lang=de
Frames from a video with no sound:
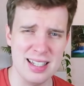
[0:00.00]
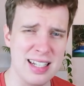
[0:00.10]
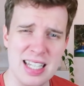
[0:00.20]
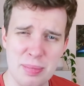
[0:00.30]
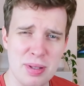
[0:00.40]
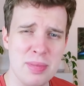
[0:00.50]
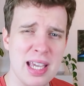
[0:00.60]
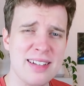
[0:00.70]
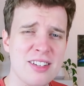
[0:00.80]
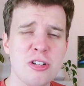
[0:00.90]
Ich lebe im
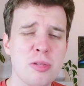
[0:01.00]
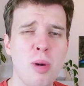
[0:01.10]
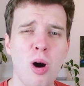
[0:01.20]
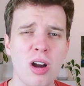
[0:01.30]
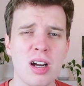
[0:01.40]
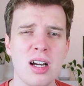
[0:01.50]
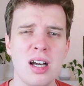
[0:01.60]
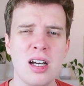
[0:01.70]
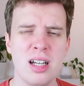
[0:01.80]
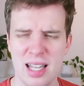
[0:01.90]
Jetzt und
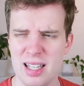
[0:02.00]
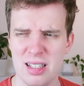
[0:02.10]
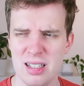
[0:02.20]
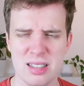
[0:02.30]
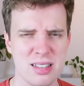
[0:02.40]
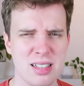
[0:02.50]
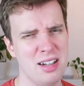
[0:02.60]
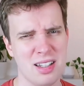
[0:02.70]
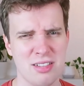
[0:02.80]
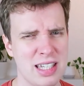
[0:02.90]
Morgen. Äh,
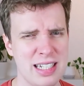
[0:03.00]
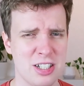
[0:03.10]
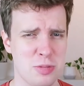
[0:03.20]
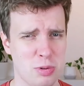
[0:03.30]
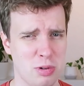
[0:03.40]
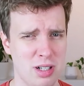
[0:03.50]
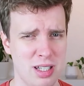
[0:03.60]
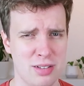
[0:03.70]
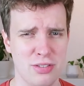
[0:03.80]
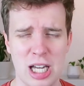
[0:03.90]
Sandra, so geht der Spruch
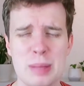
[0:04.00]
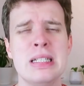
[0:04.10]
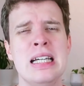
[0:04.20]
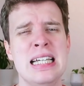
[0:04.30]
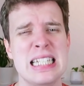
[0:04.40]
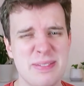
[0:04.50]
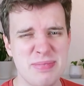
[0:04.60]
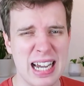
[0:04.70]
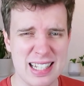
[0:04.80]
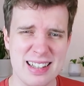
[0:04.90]
nicht. Vor allem, ich
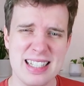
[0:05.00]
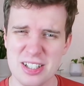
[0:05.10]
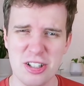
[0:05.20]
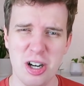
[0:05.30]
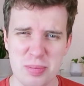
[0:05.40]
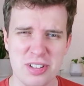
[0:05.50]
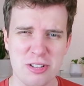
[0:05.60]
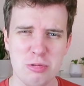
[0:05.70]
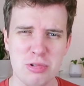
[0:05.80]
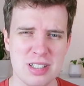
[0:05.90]
weiß nicht, ob
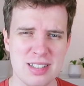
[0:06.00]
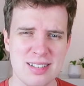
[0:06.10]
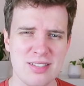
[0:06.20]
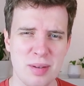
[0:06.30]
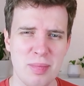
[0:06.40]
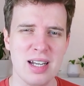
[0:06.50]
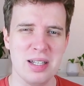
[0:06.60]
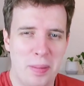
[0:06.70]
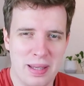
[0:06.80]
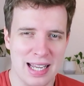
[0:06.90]
es gut ist, wenn man
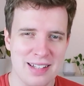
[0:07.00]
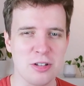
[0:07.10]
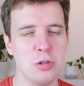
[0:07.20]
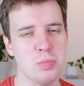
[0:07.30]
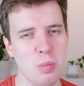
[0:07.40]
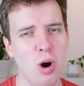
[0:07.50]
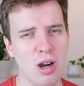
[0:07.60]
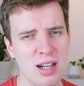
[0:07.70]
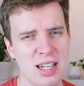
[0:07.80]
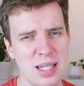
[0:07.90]
im Jetzt und Morgen